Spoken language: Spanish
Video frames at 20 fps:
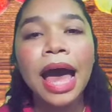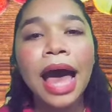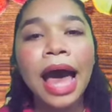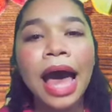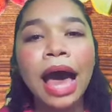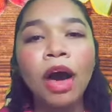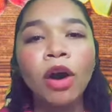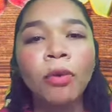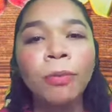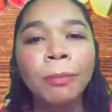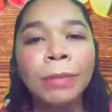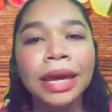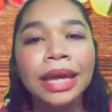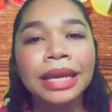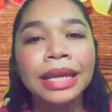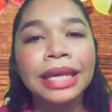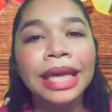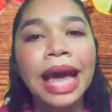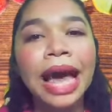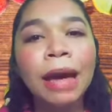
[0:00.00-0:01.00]
How
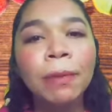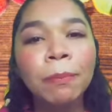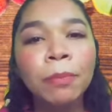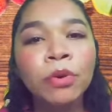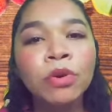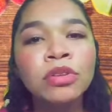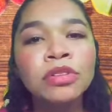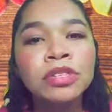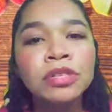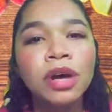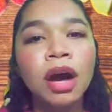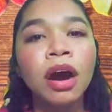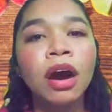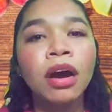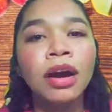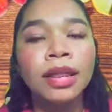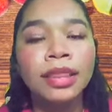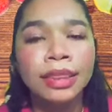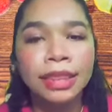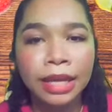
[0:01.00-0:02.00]
many apples
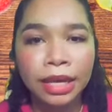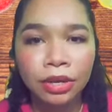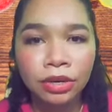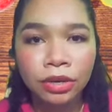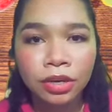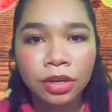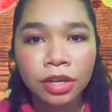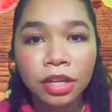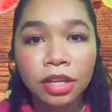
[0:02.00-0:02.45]
are there?